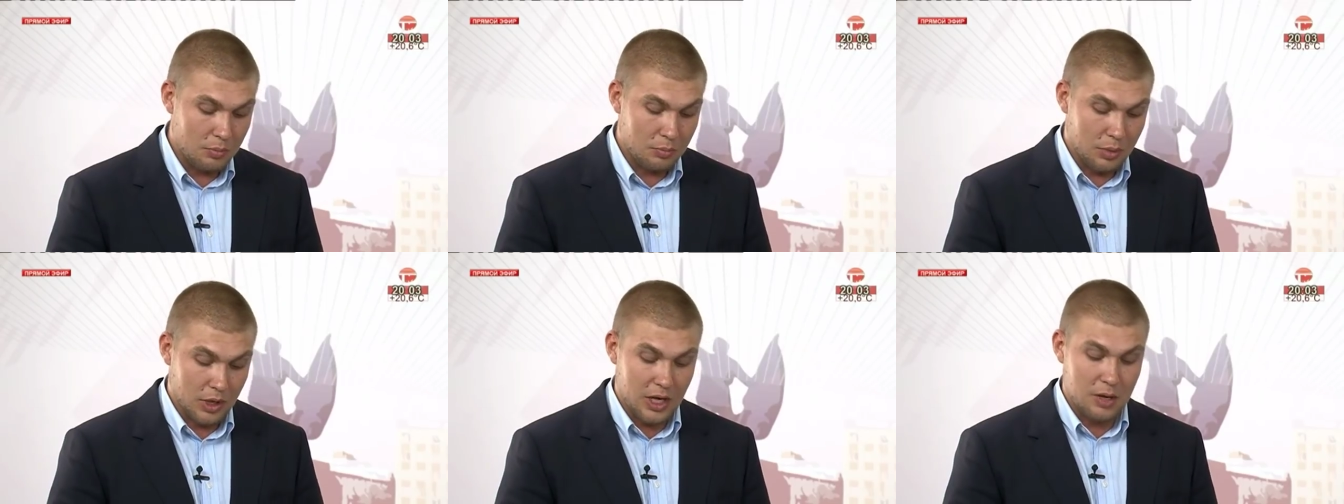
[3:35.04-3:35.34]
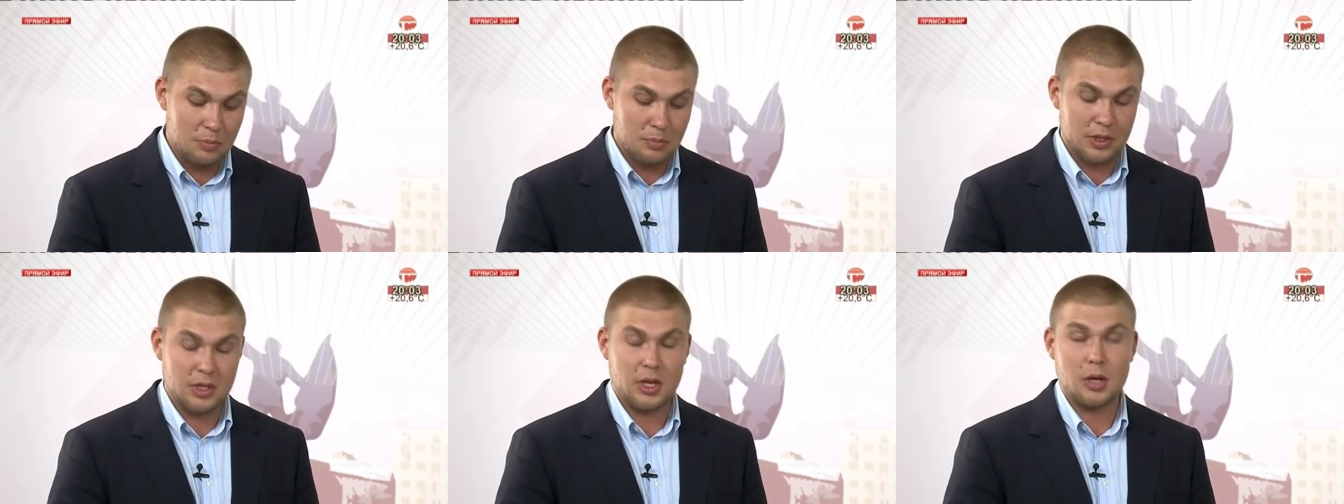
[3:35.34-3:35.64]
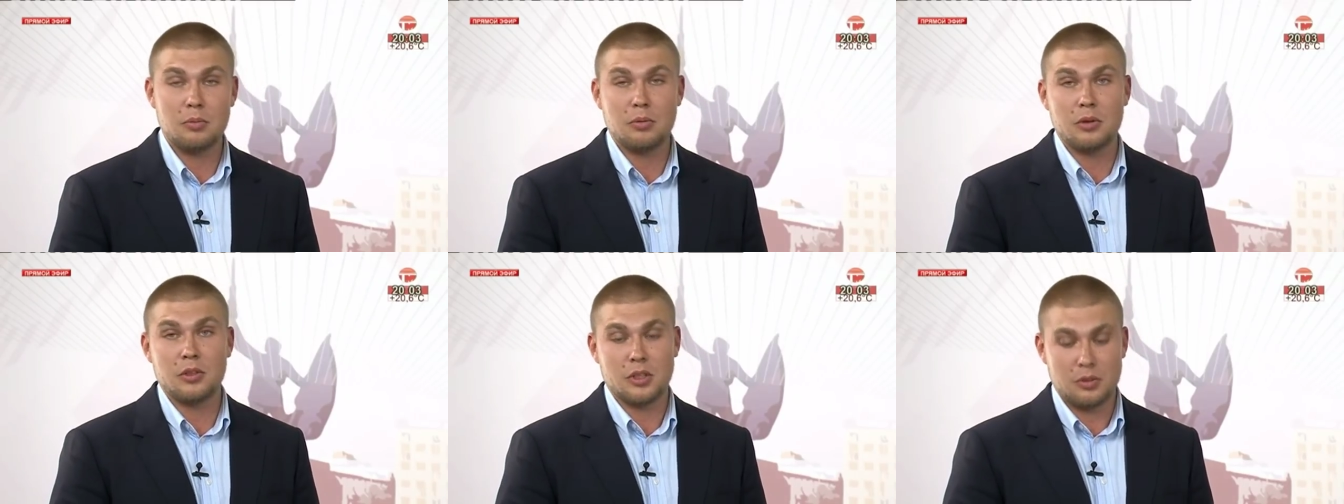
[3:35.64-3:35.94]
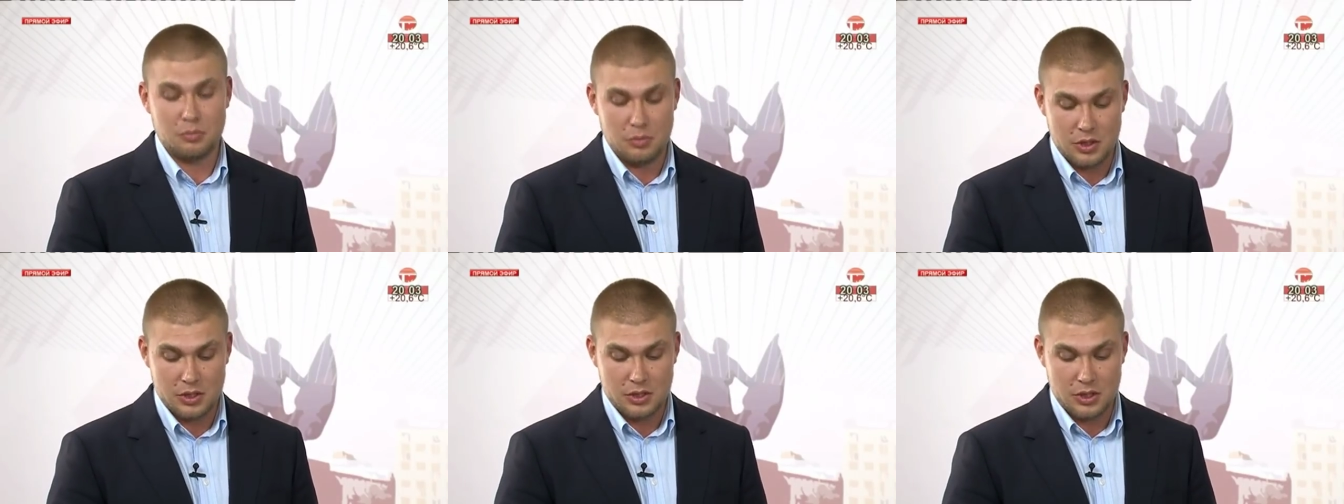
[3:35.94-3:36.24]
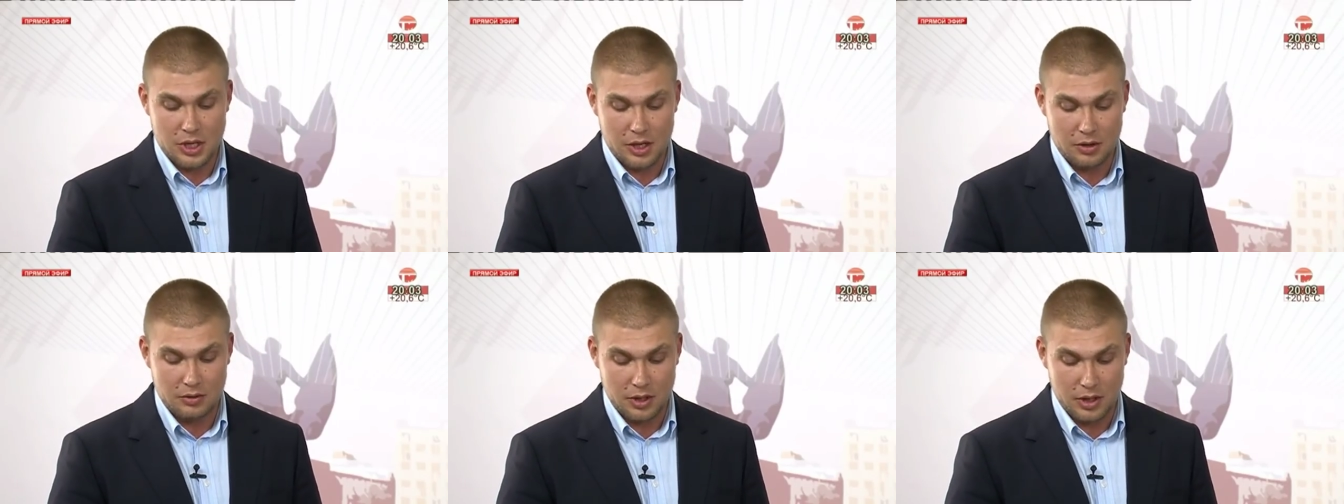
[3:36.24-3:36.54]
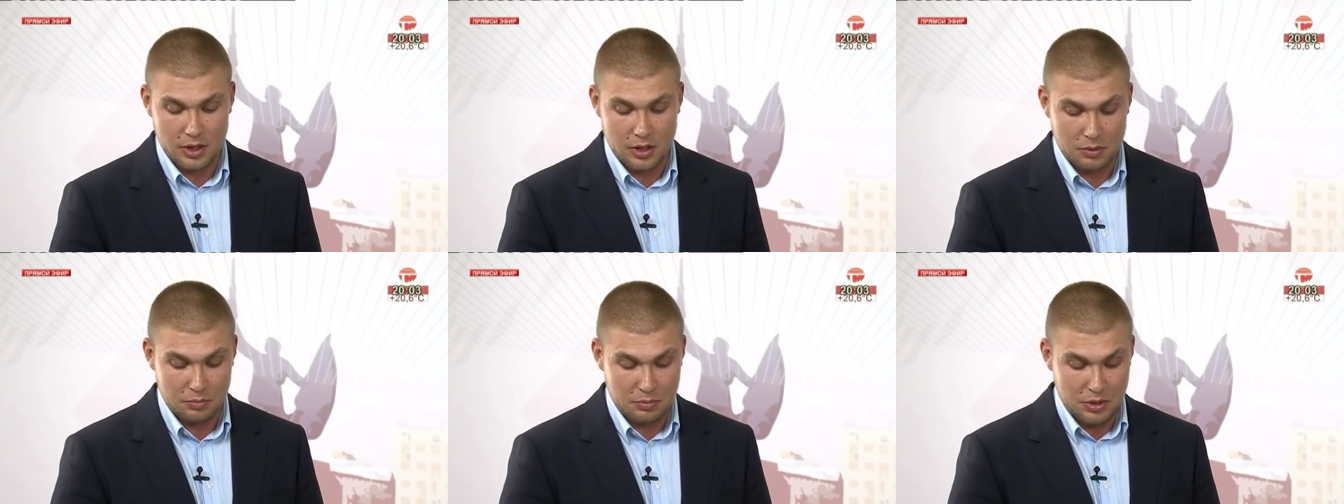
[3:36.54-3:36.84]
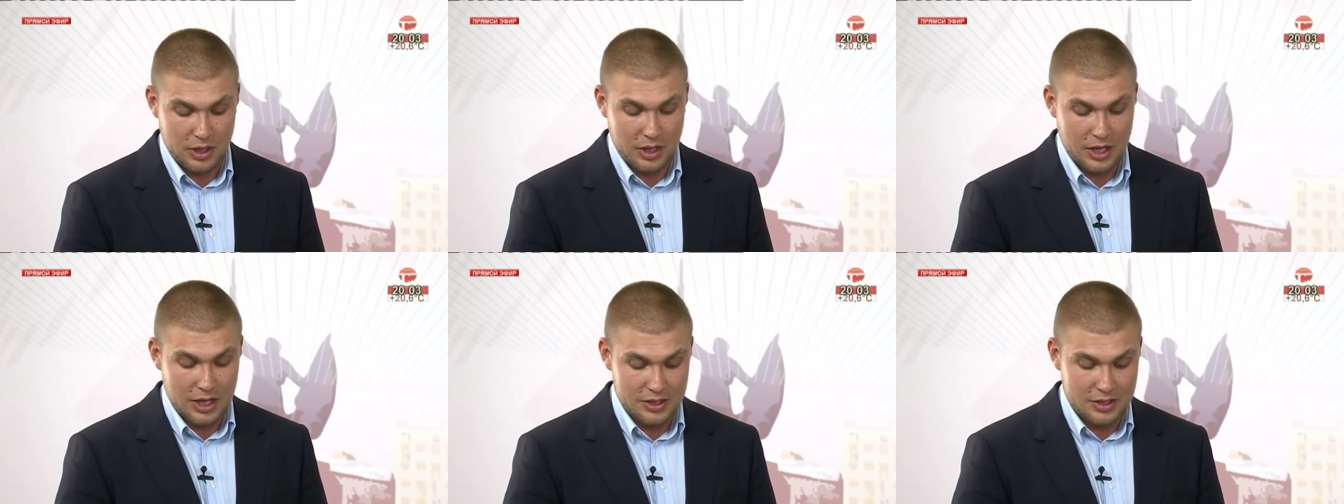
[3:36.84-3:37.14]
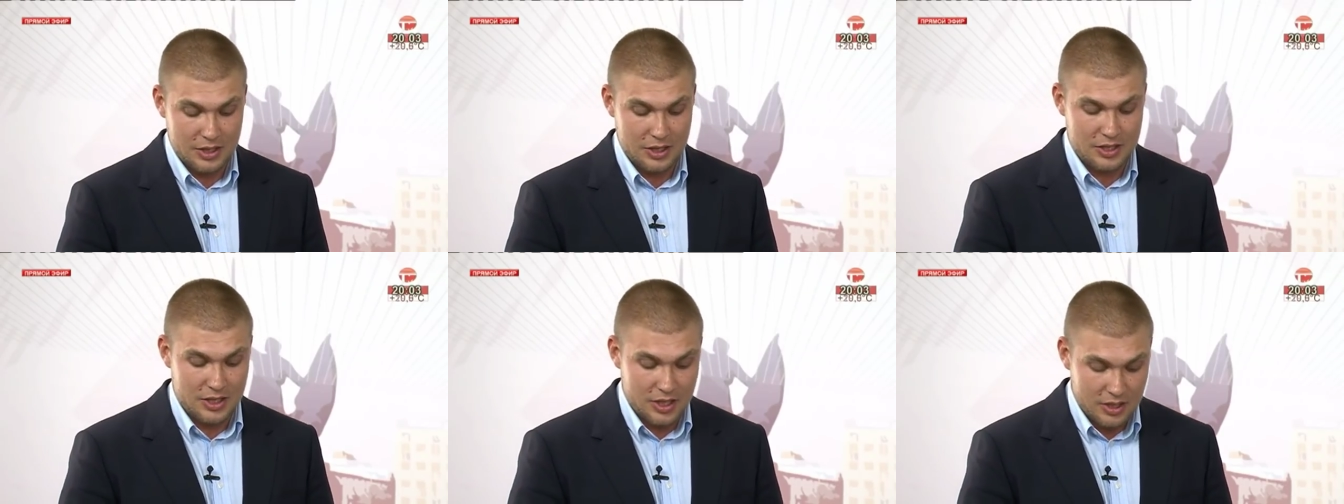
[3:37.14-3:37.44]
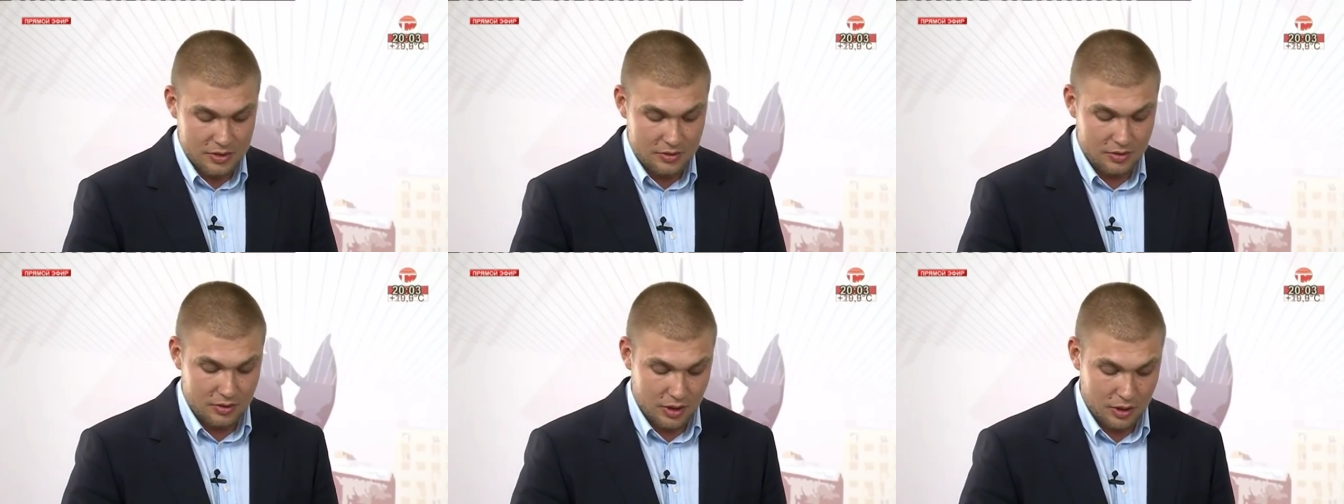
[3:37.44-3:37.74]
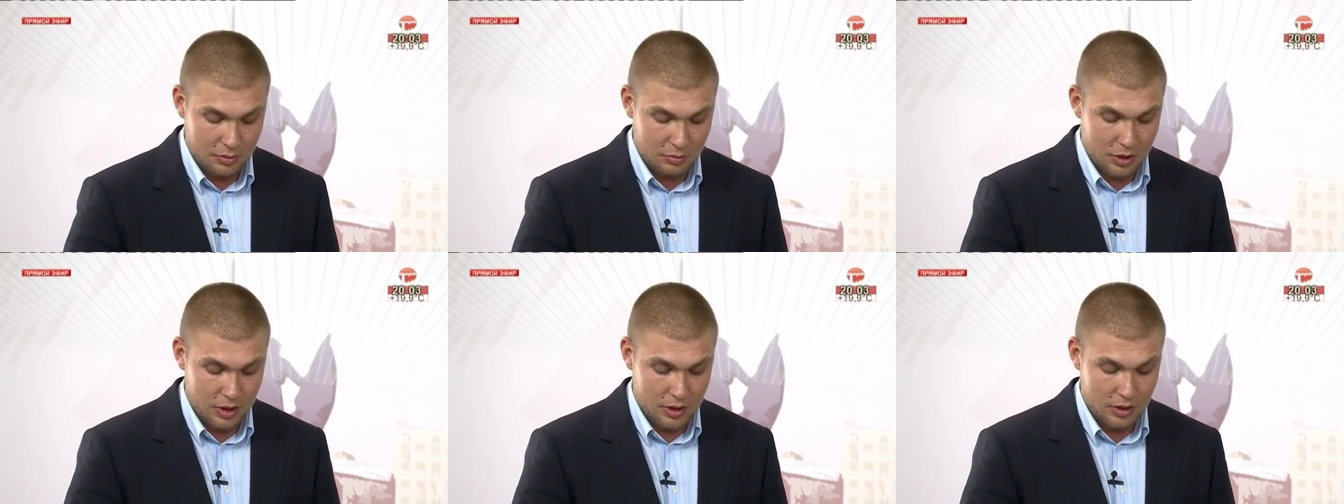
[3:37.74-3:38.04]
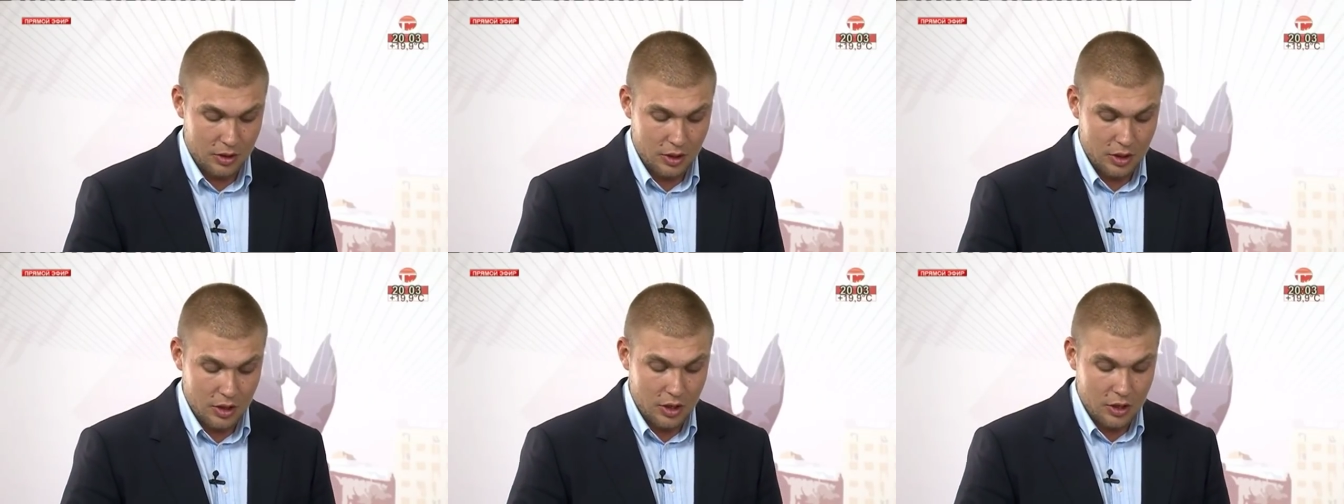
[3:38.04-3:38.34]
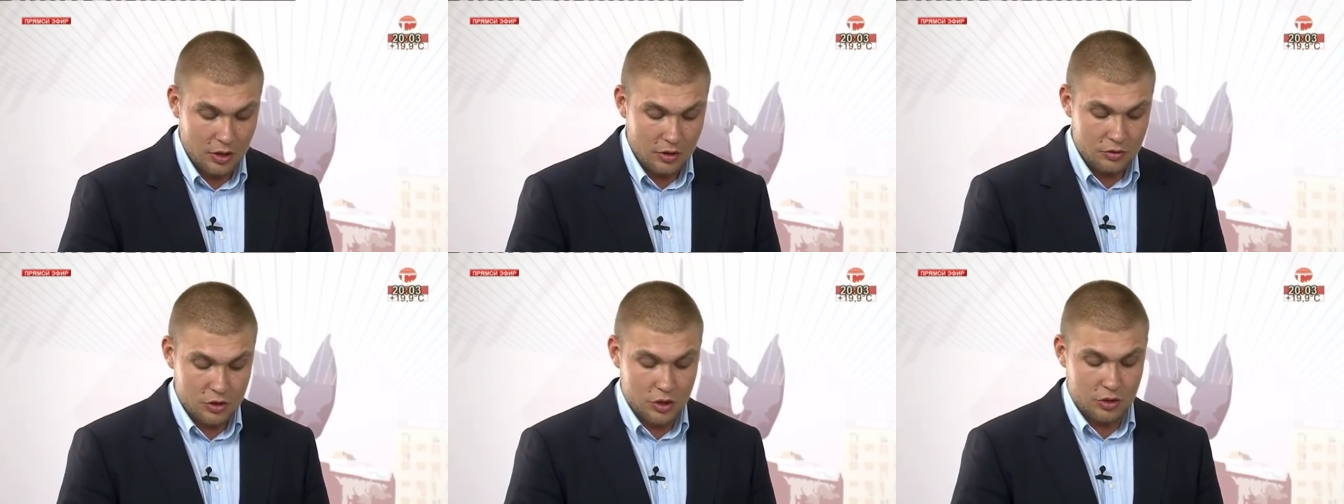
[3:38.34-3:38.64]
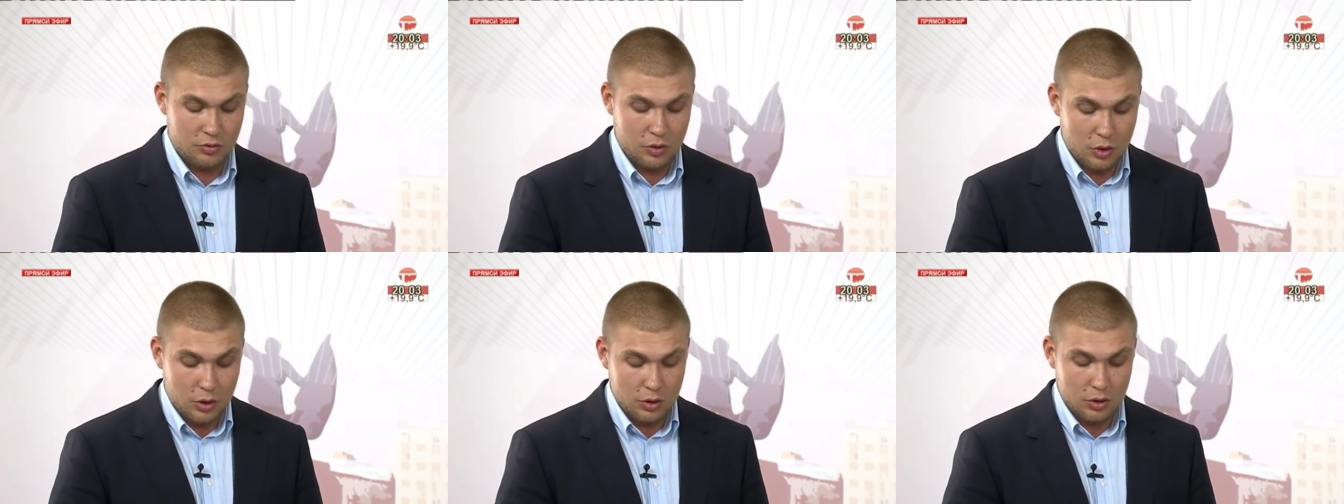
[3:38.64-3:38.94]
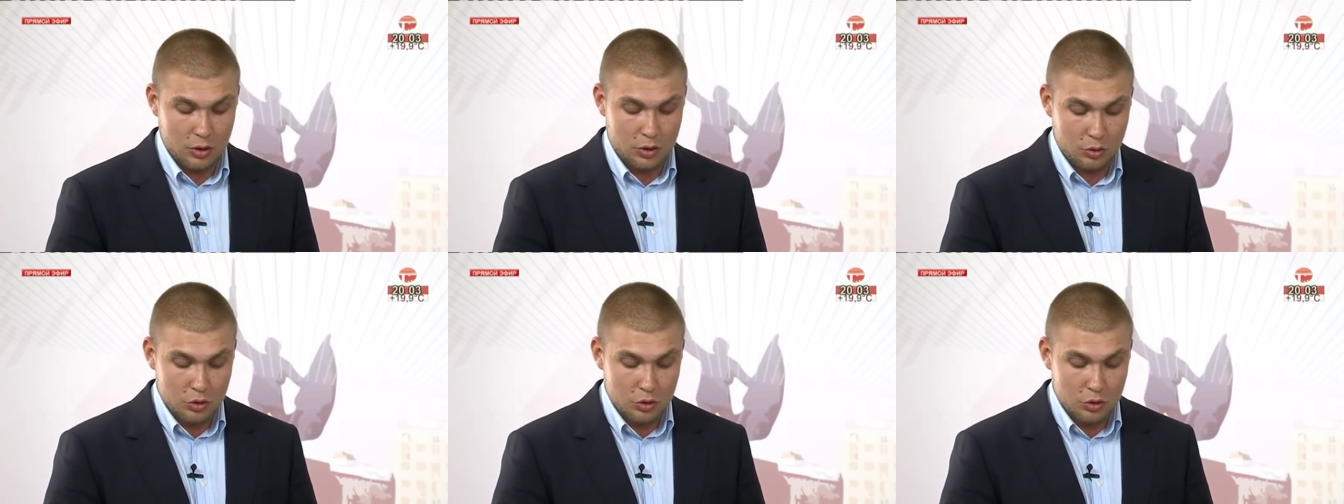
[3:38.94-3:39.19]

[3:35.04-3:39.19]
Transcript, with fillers: Пора потребовать от Минздрава принятия действенных мер. В-четвертых,